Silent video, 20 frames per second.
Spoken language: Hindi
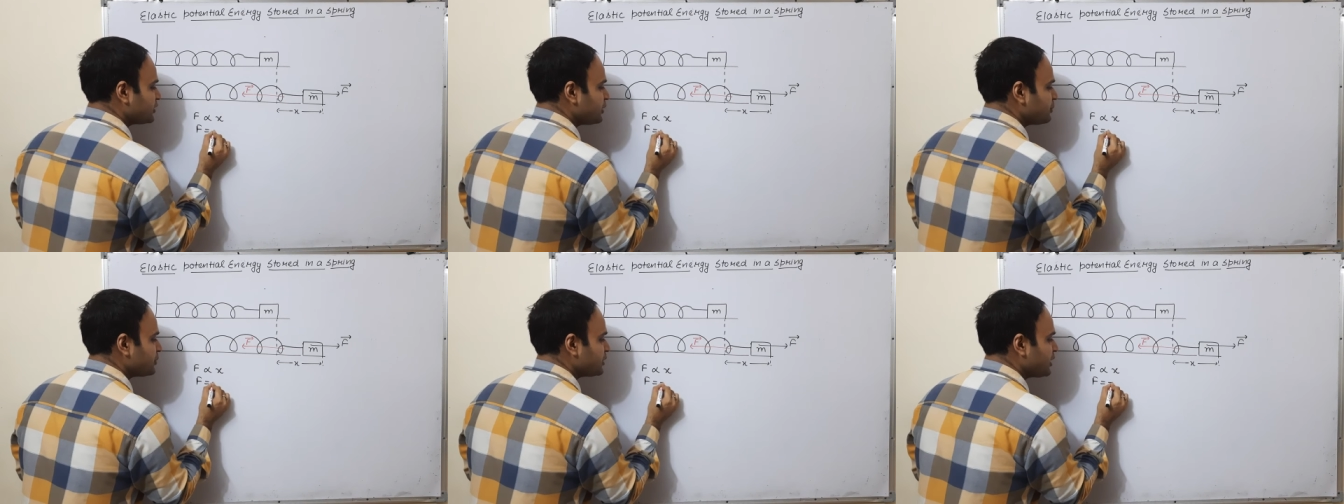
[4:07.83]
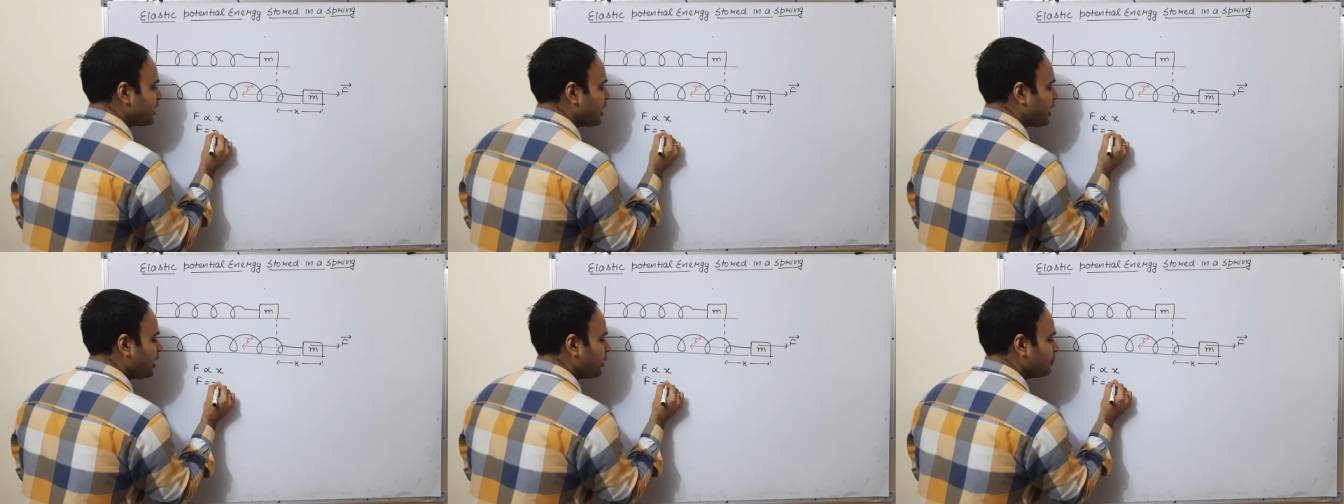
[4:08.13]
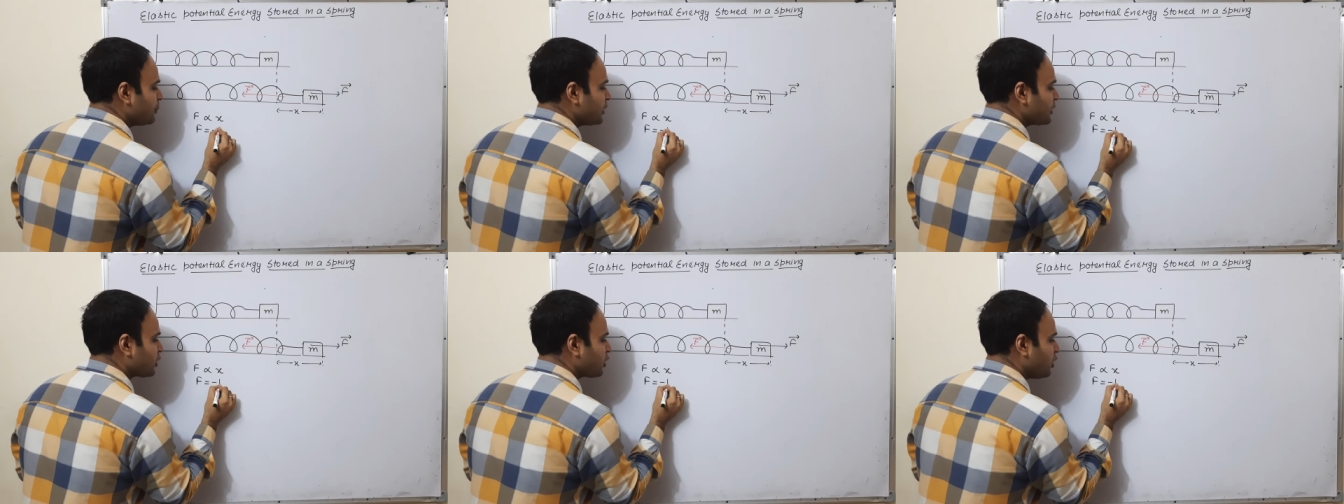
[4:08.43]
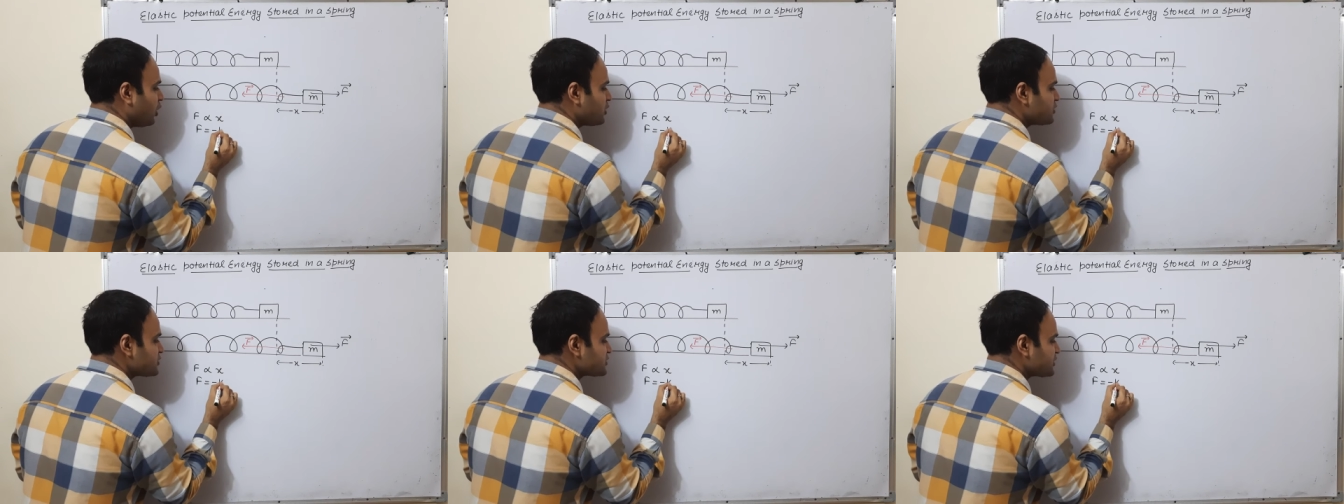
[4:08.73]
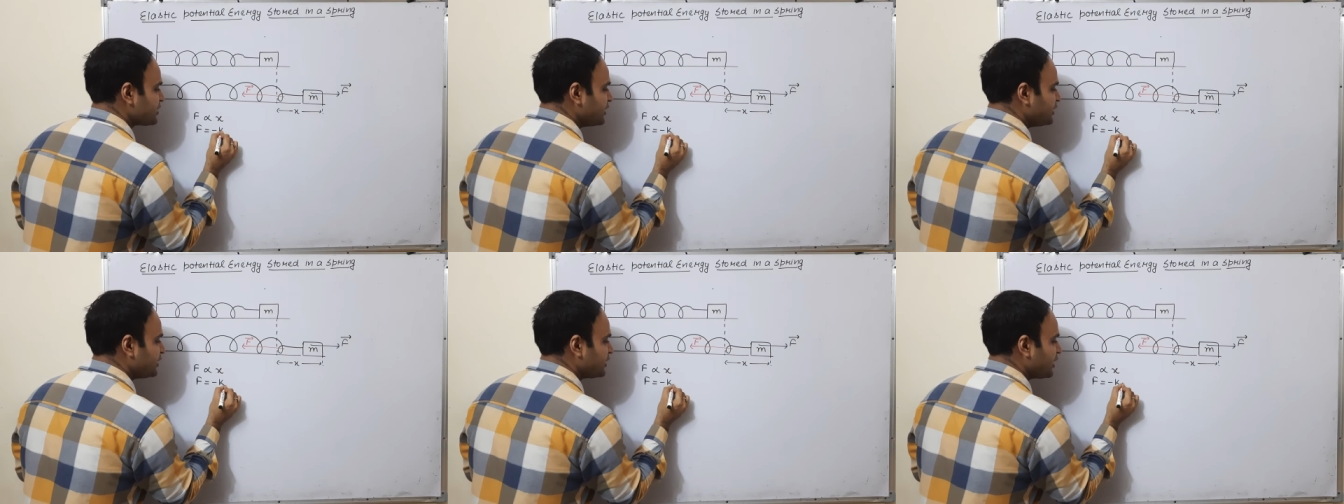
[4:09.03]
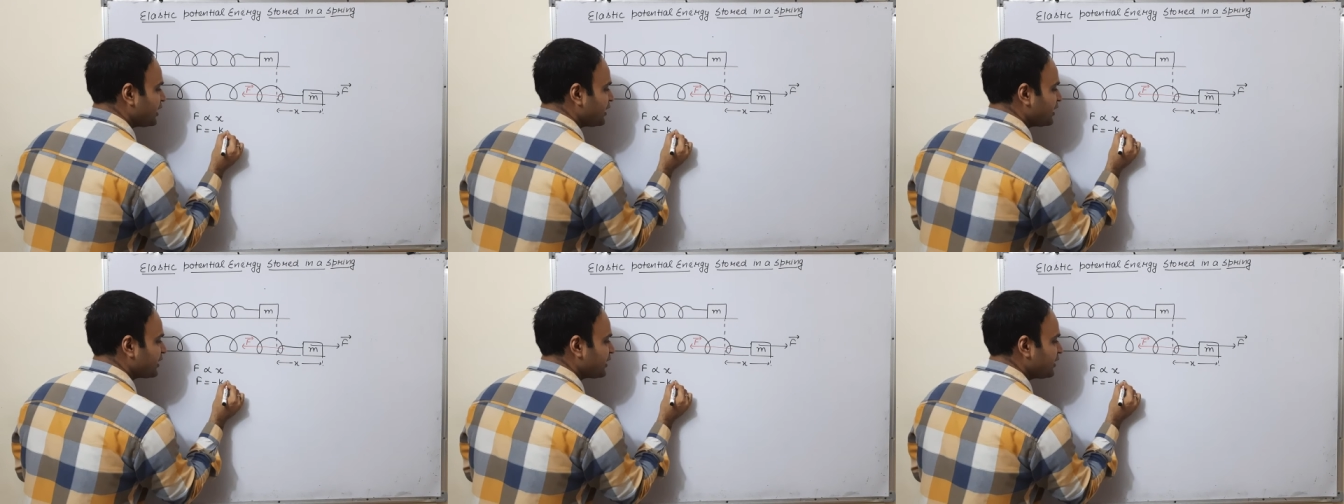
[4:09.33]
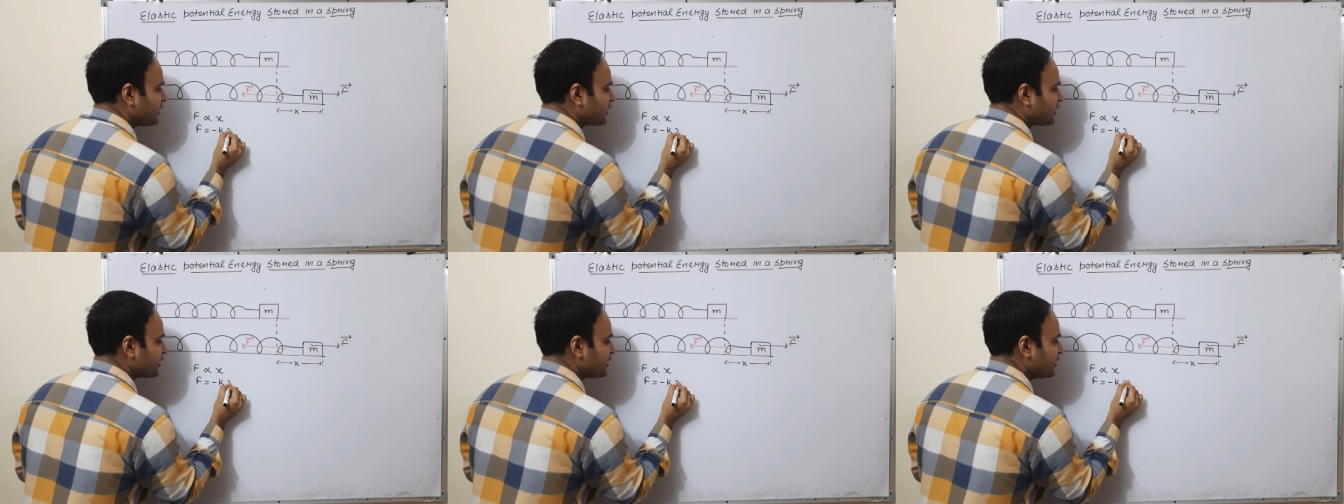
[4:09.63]
तब यहां पे कांस्टेंट
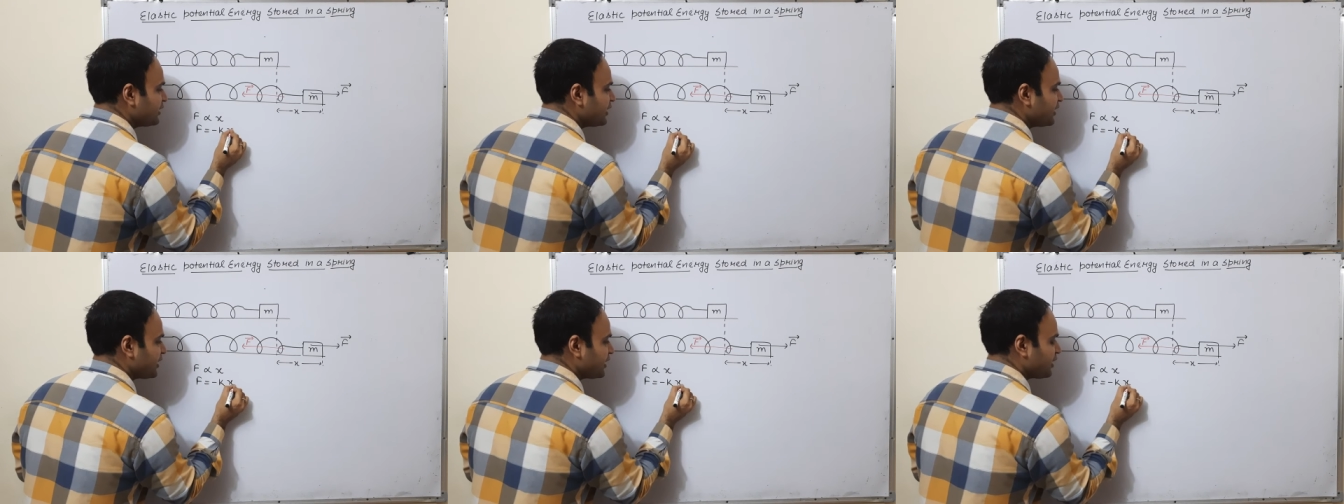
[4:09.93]
आएगा के